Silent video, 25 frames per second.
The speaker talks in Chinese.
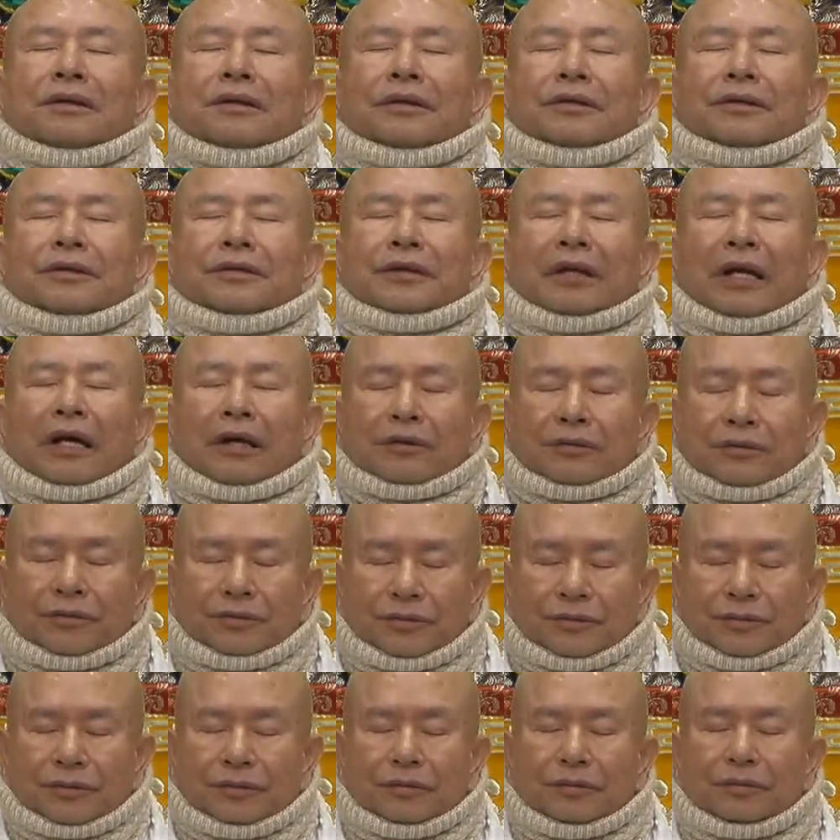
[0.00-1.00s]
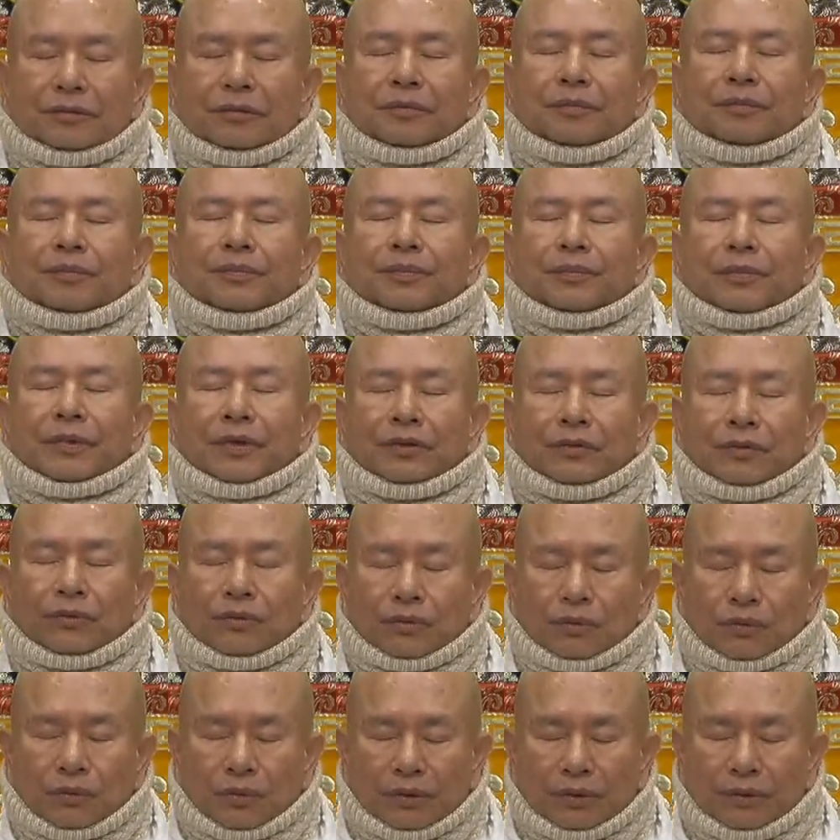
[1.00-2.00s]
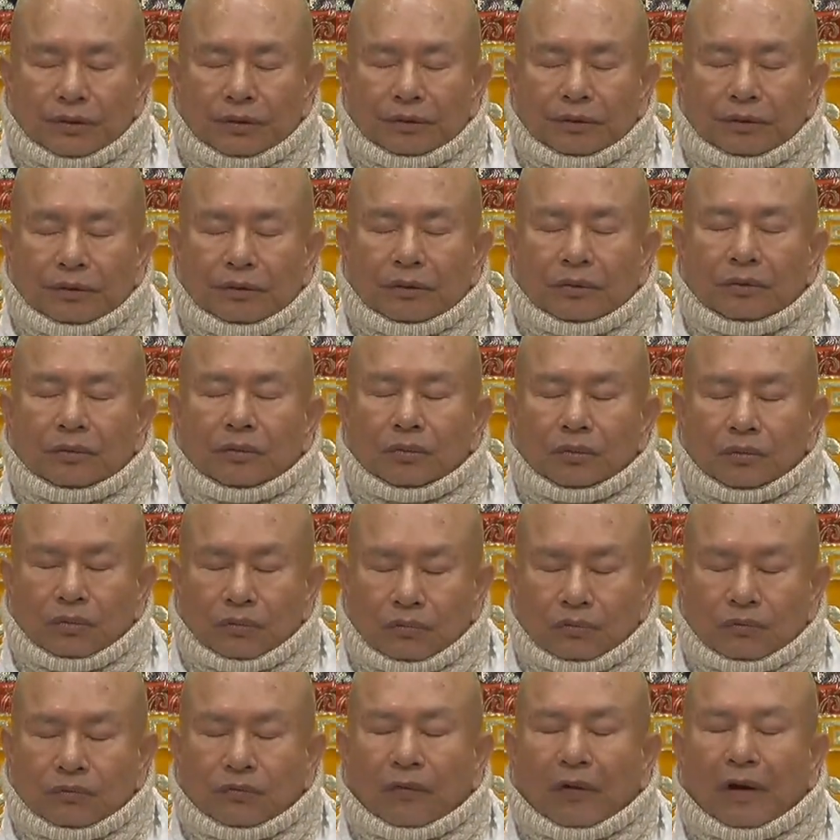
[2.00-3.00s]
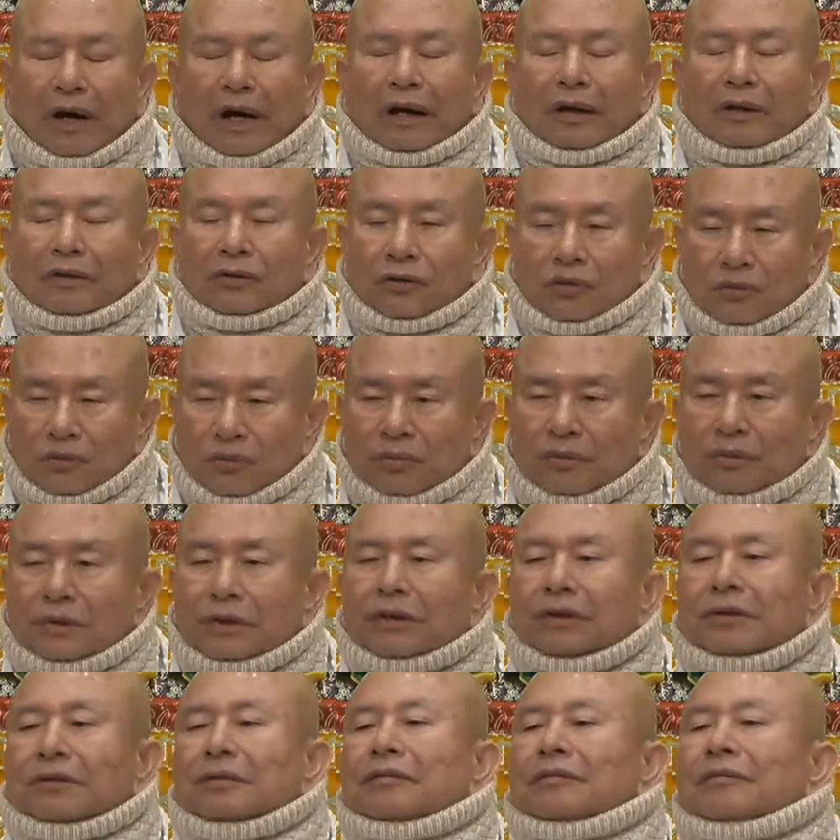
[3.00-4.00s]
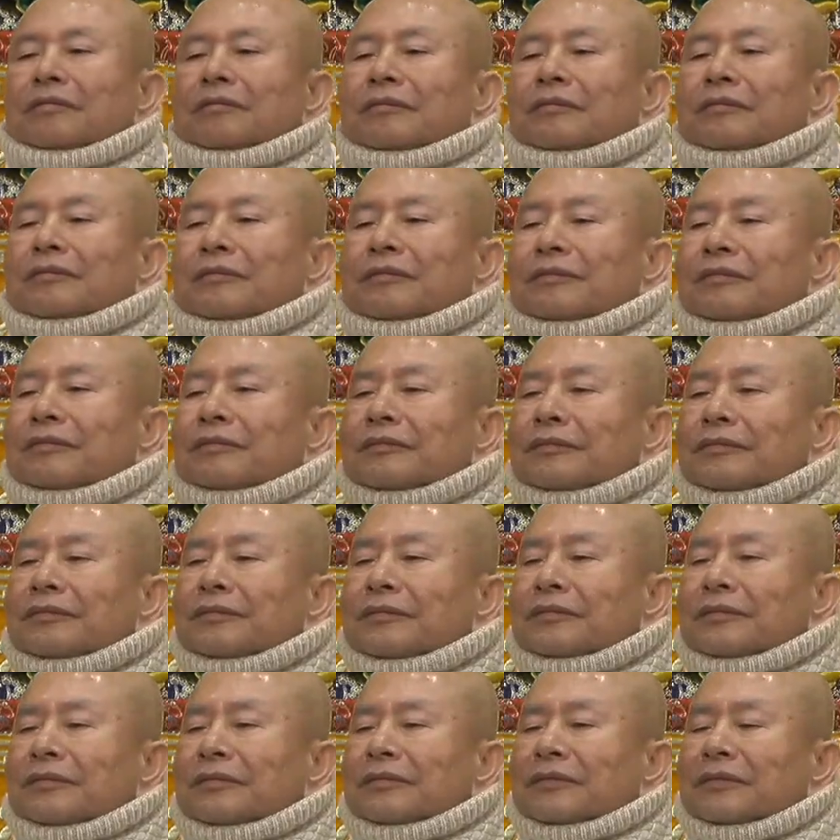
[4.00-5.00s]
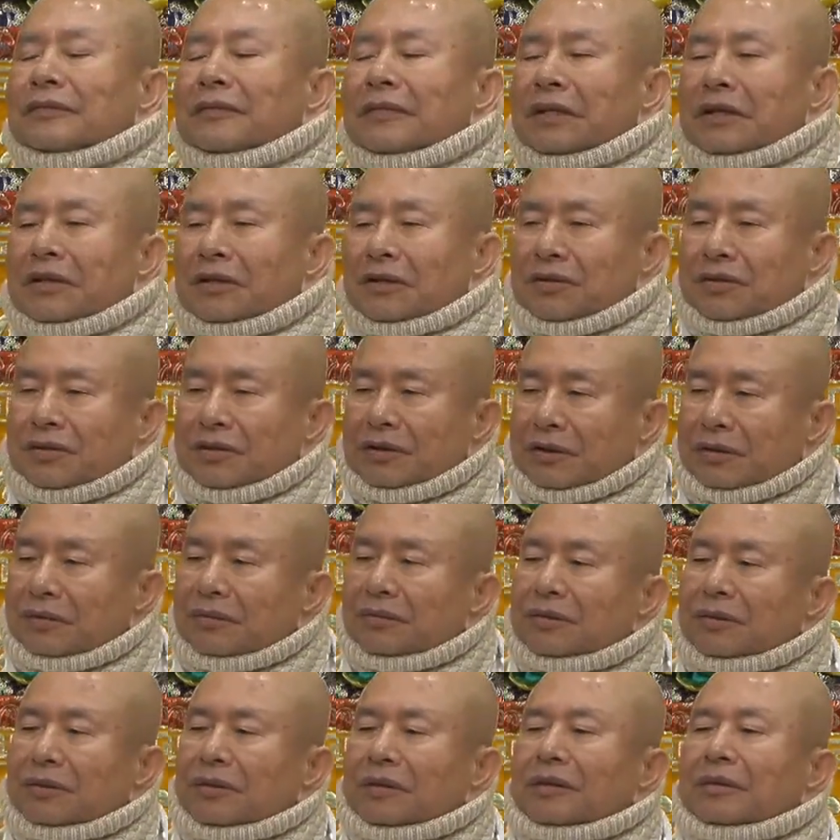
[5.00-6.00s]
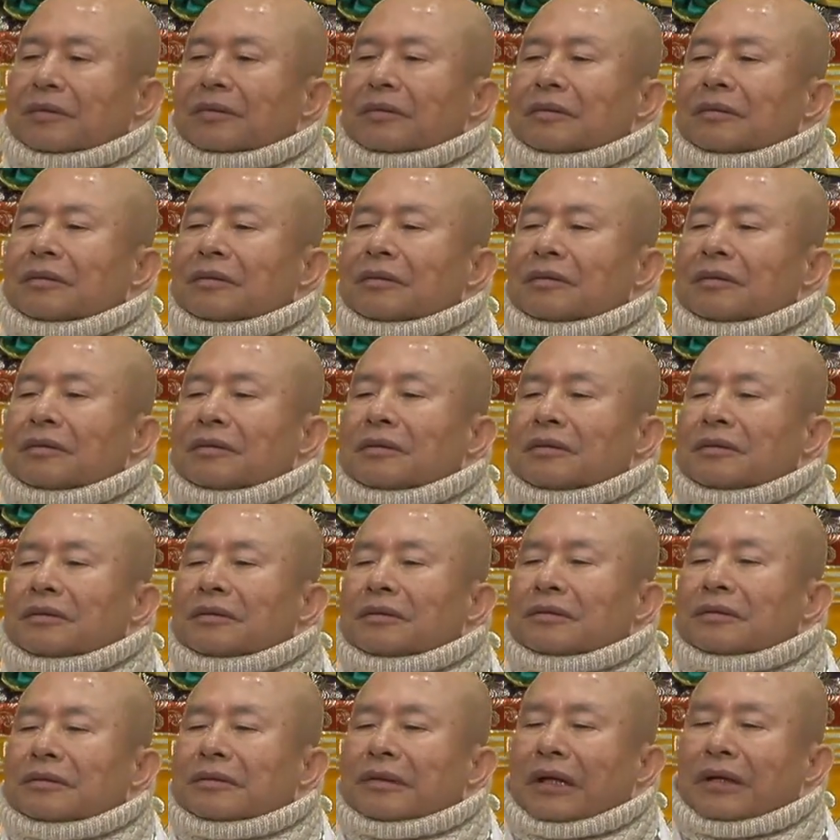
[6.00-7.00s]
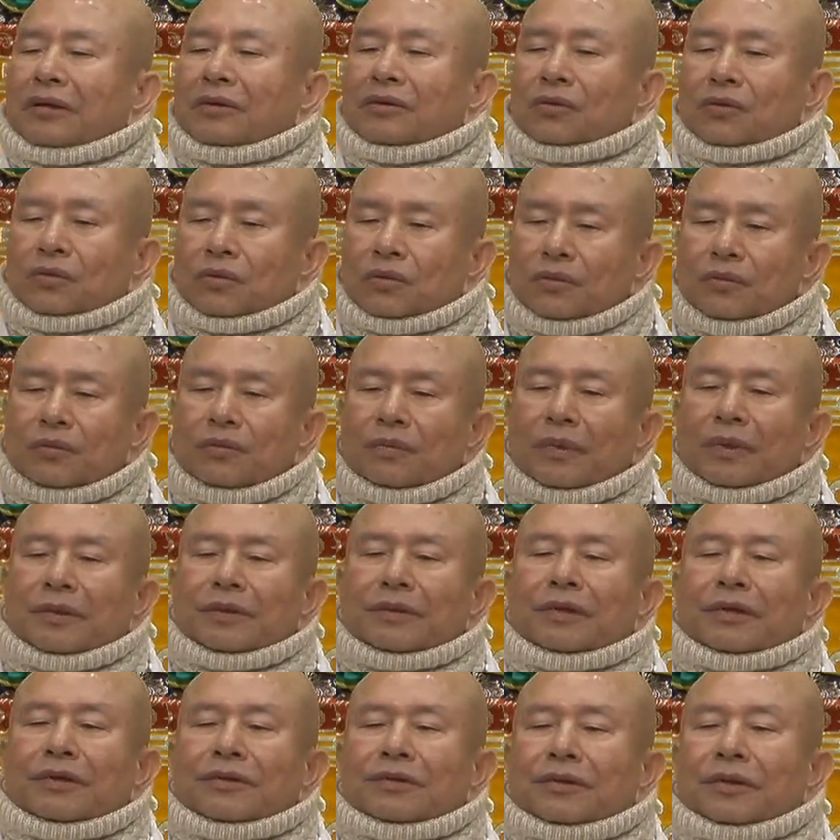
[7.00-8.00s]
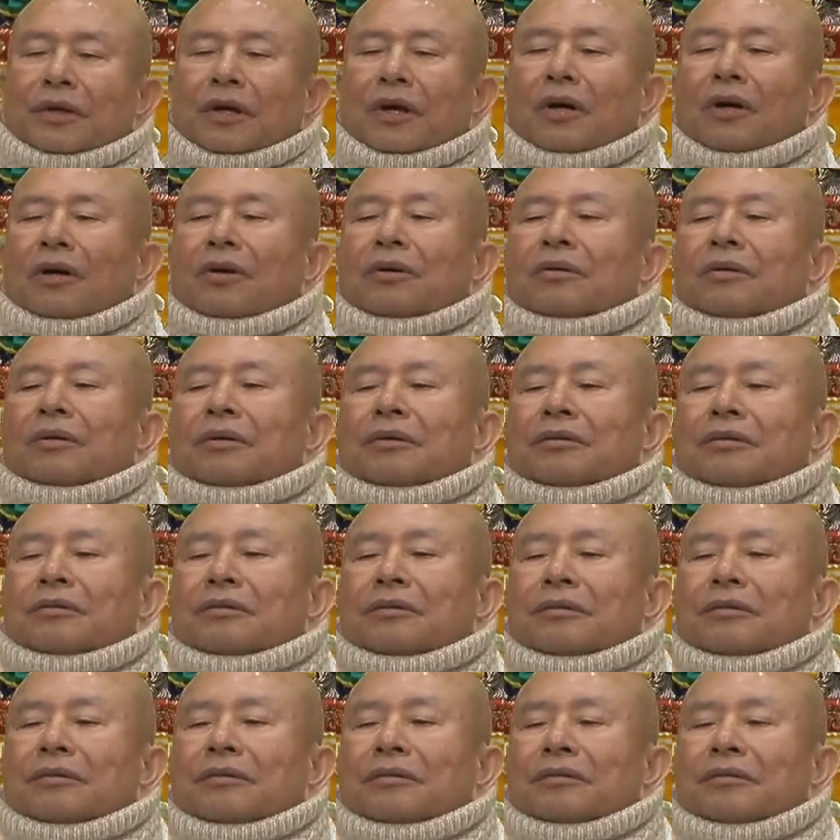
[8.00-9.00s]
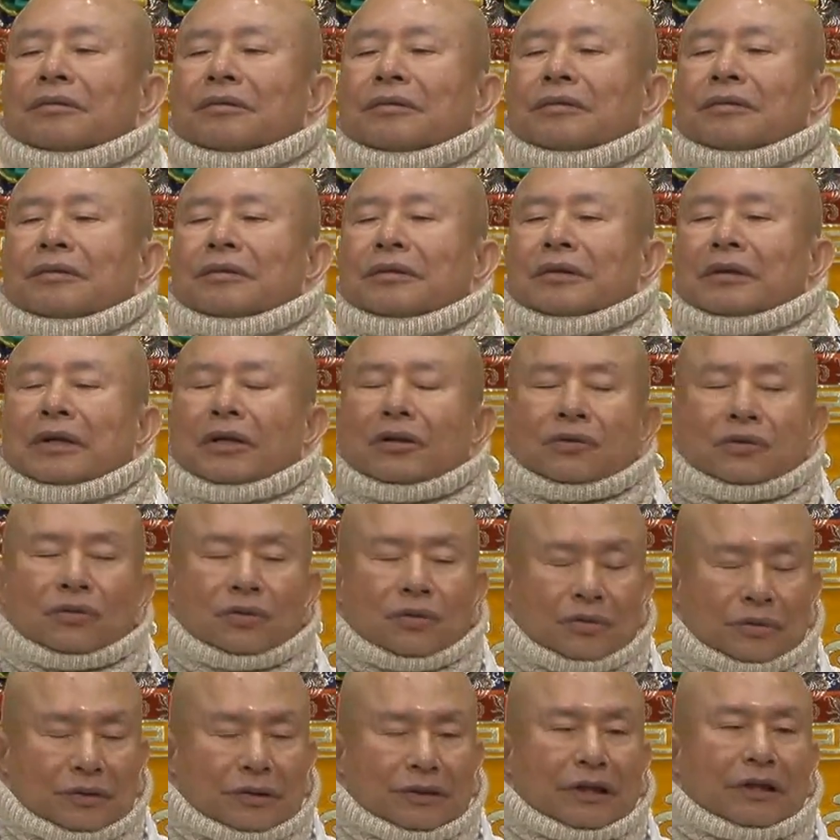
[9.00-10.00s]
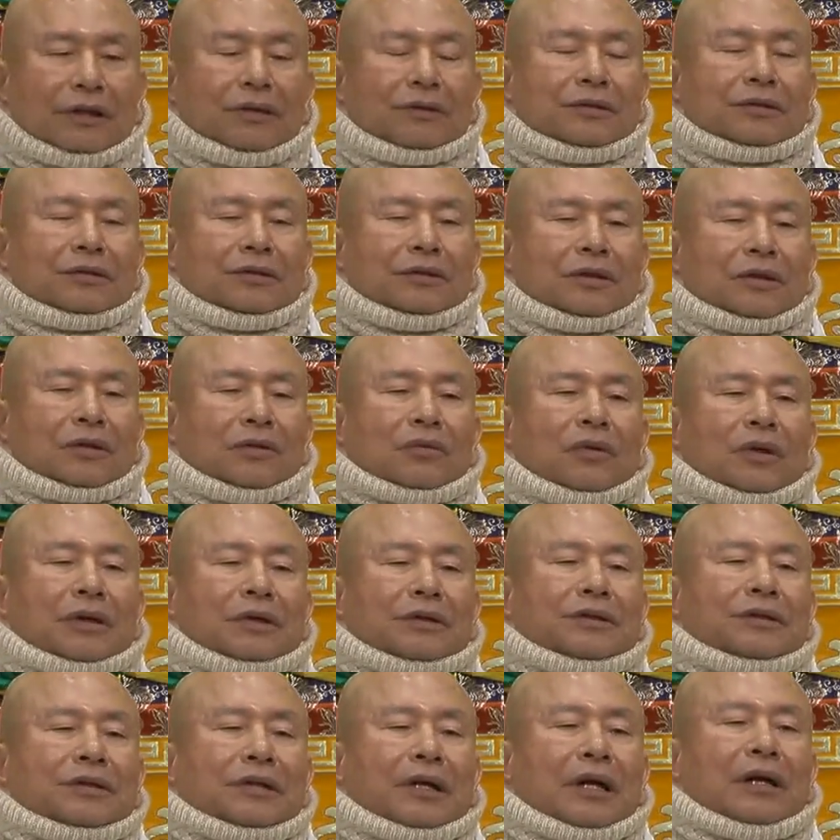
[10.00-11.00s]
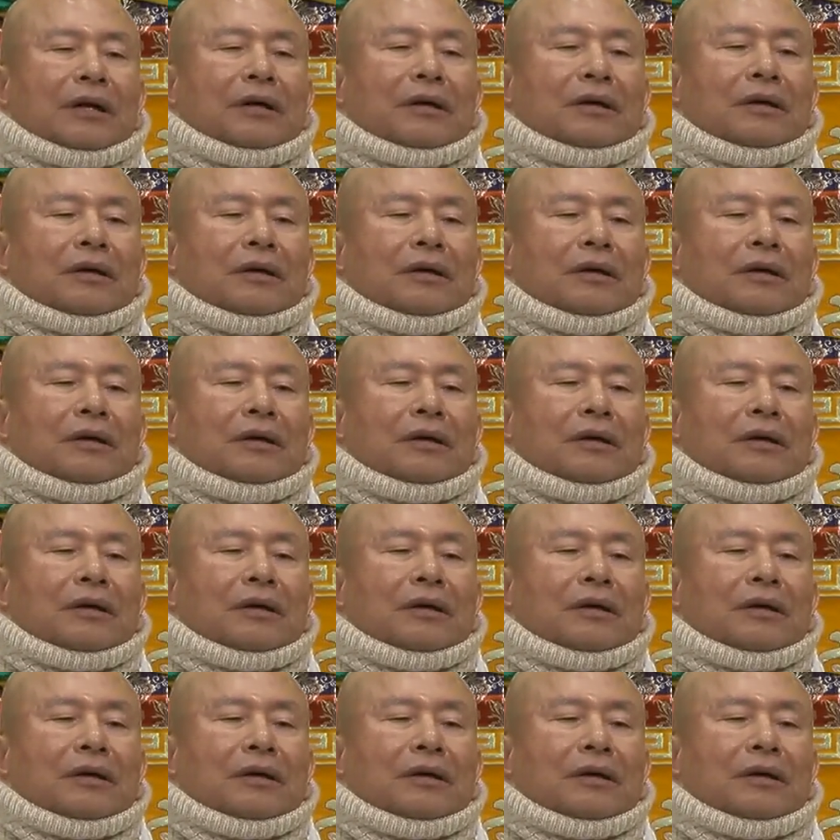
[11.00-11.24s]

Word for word: 上师本尊护法注顶。一个行者在出门的时候要做这样子的观想，